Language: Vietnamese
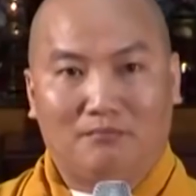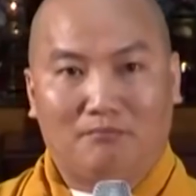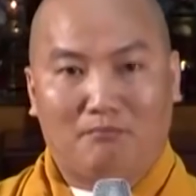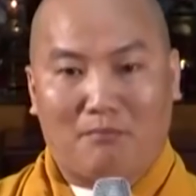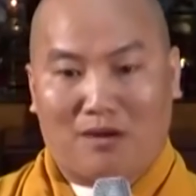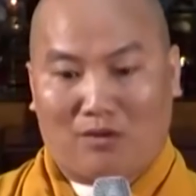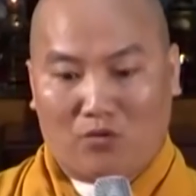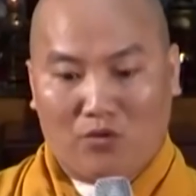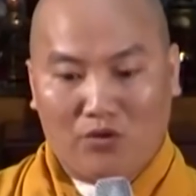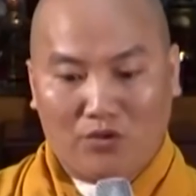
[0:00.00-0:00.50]

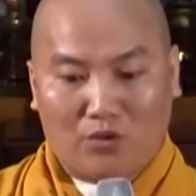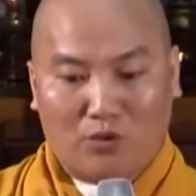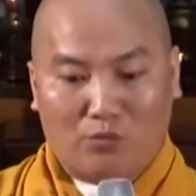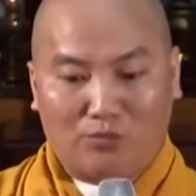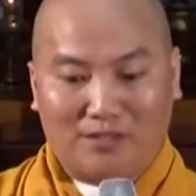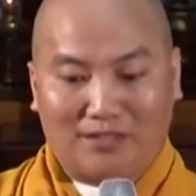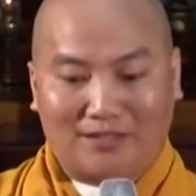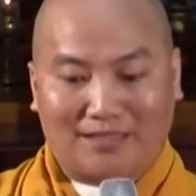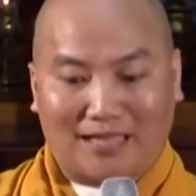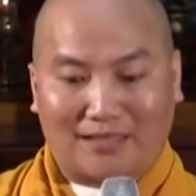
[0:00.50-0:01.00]
mà cuối
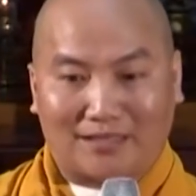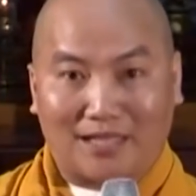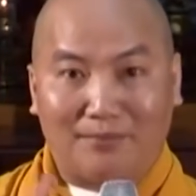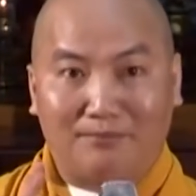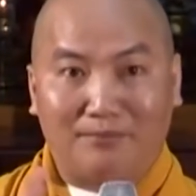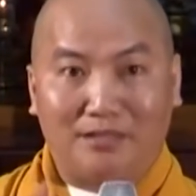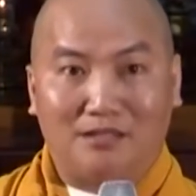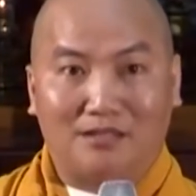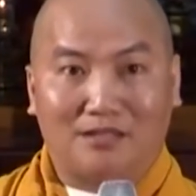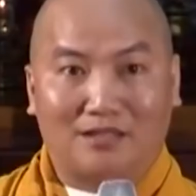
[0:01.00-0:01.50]
cùng người ta
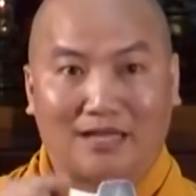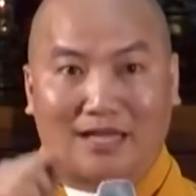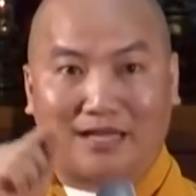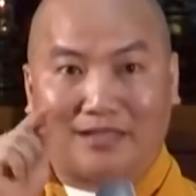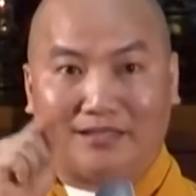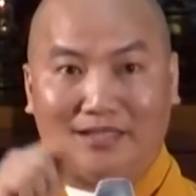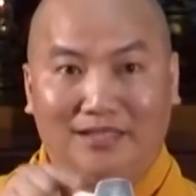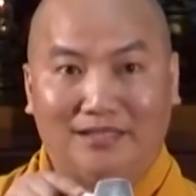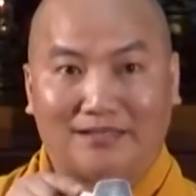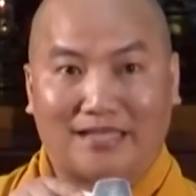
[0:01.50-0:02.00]
tìm được là
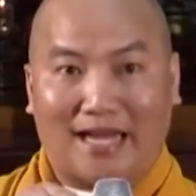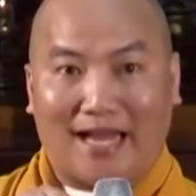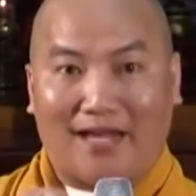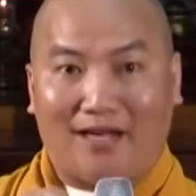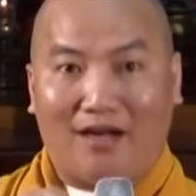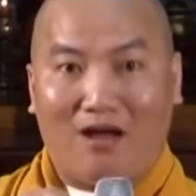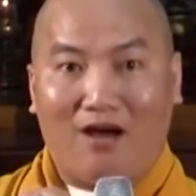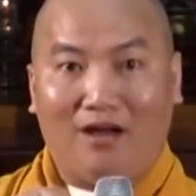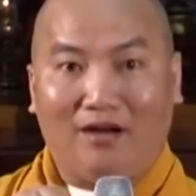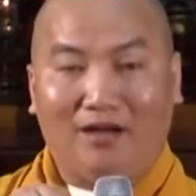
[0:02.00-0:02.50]
cái tiếng
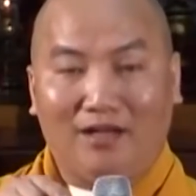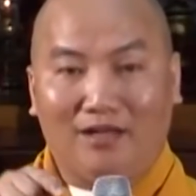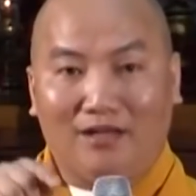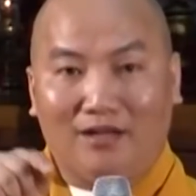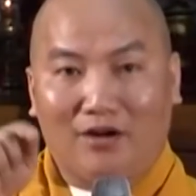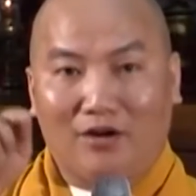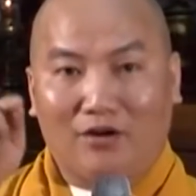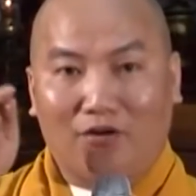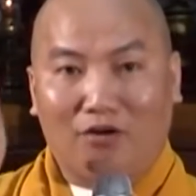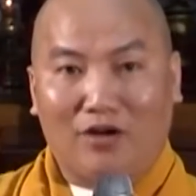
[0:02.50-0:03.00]
trẻ đó,
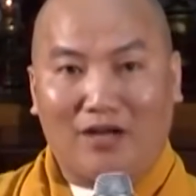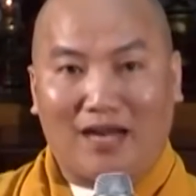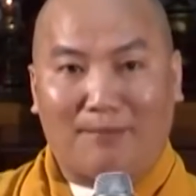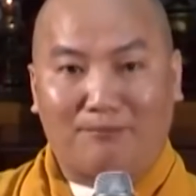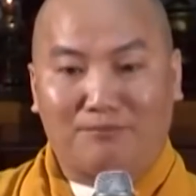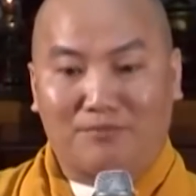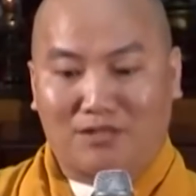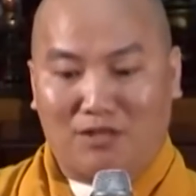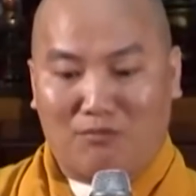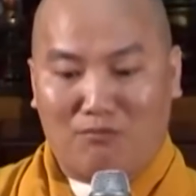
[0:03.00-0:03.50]
nó
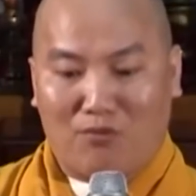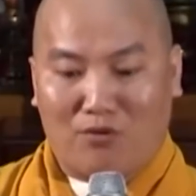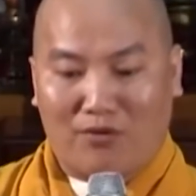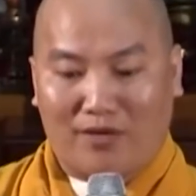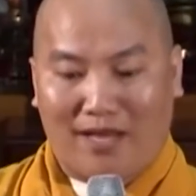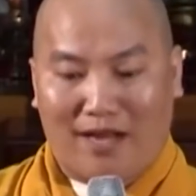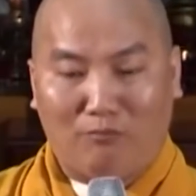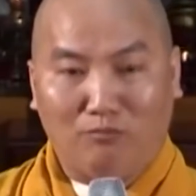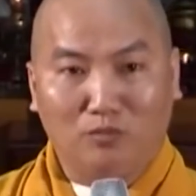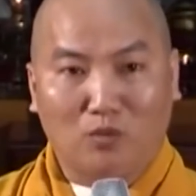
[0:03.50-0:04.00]
nằm trong một
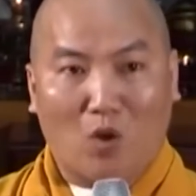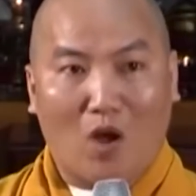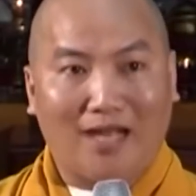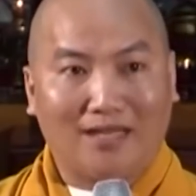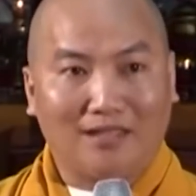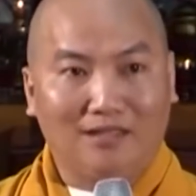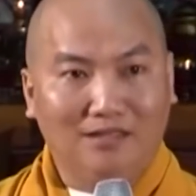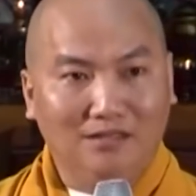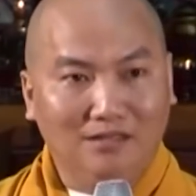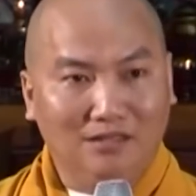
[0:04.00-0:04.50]
cái ống
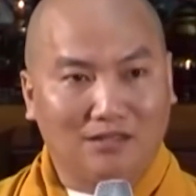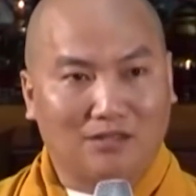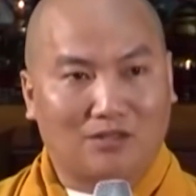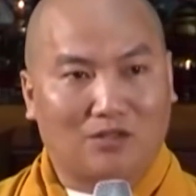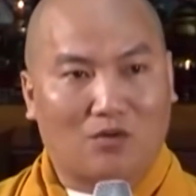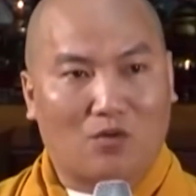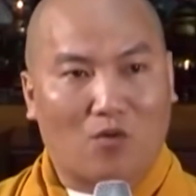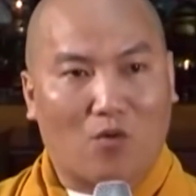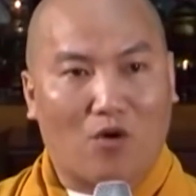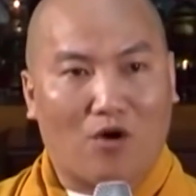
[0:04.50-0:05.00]
thoát nước
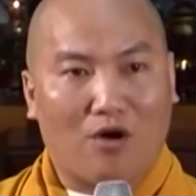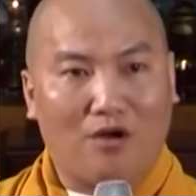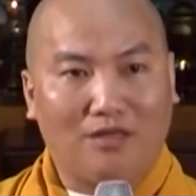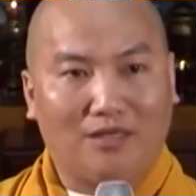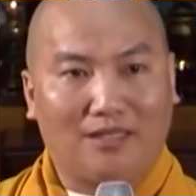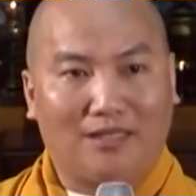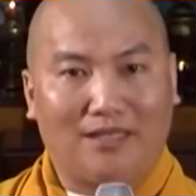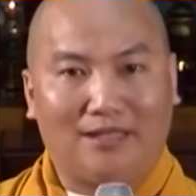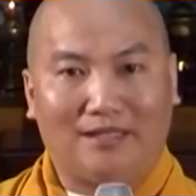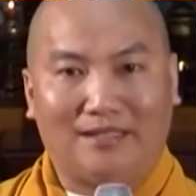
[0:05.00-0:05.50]
của
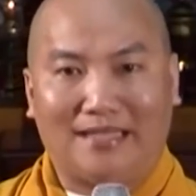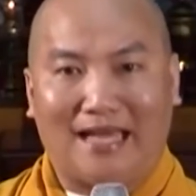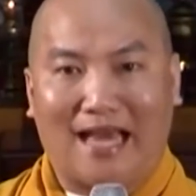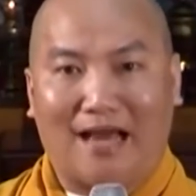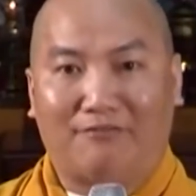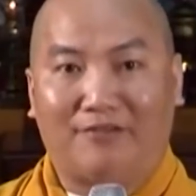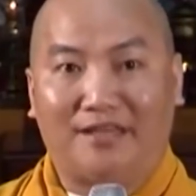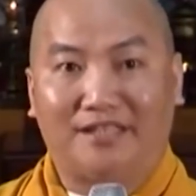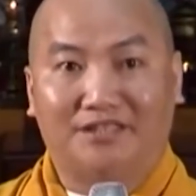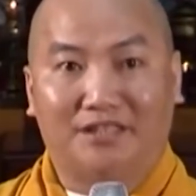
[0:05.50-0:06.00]
cái
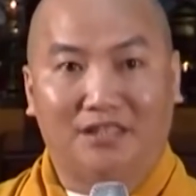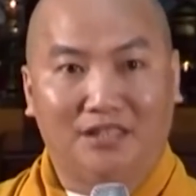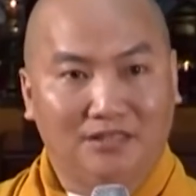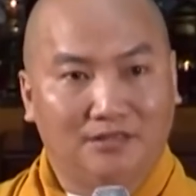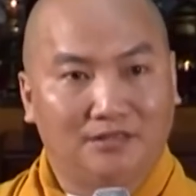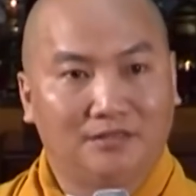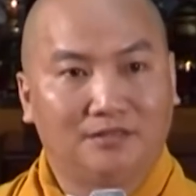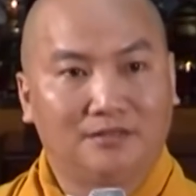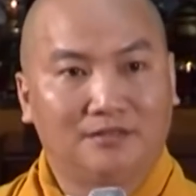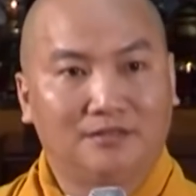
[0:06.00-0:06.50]
nhà vệ
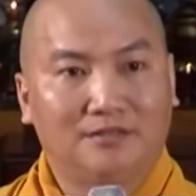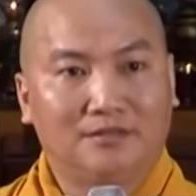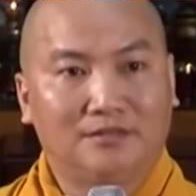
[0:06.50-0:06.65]
sinh.